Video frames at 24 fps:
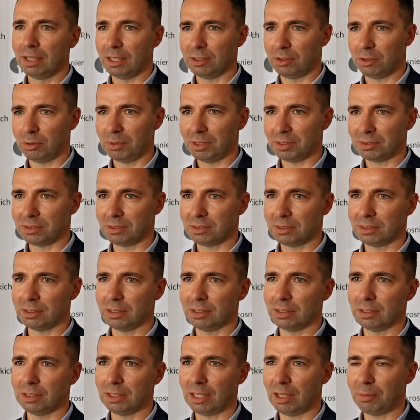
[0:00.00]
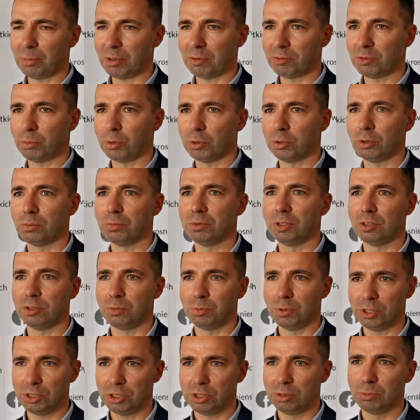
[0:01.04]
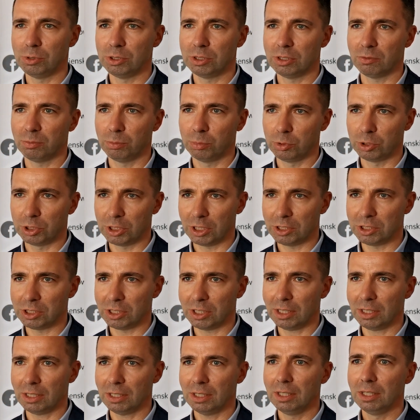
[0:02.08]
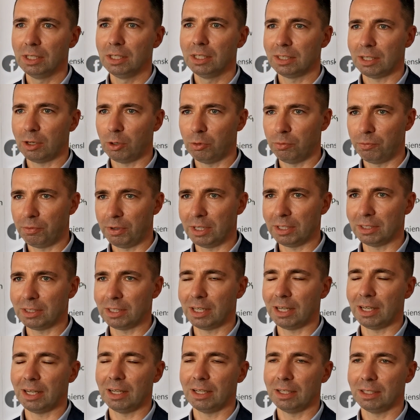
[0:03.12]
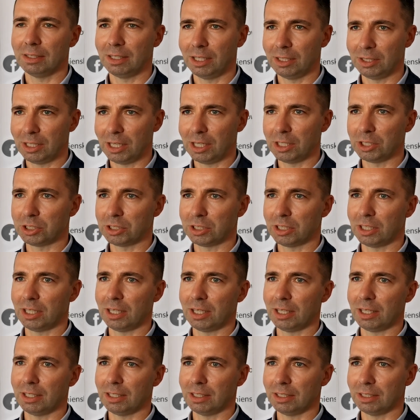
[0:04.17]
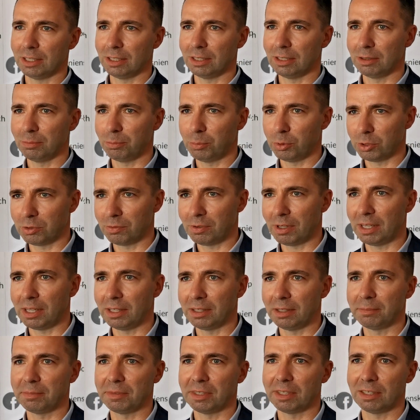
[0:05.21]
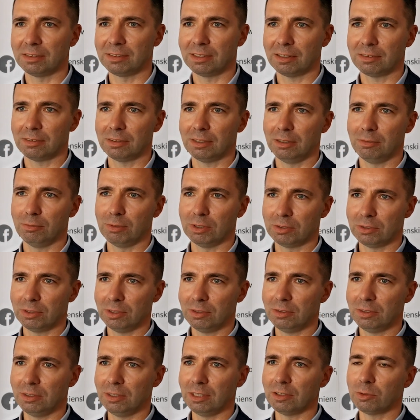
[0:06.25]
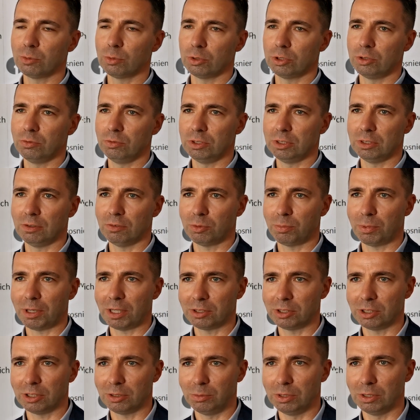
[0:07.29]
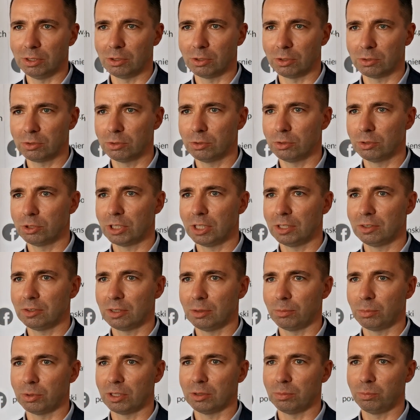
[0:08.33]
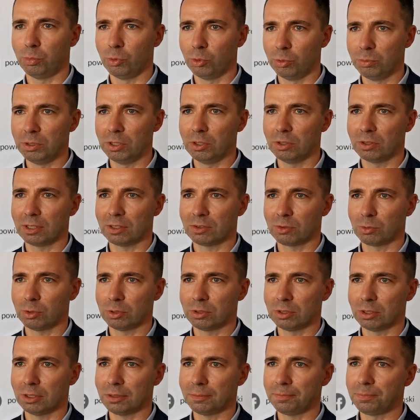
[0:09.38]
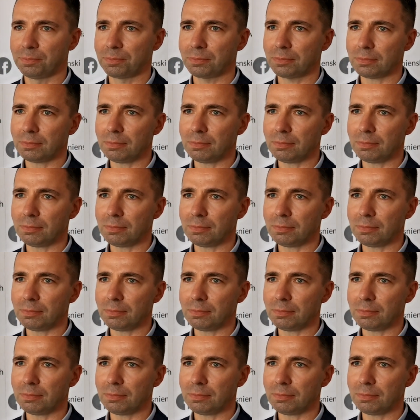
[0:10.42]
Natomiast y, najprawdopodobniej zmieścimy się w budżecie. Ta oferta najtańsza y, pozwala nam na realizację inwestycji. Jest tu oczywiście wsparcie gminy krosno ponad pół miliona złotych.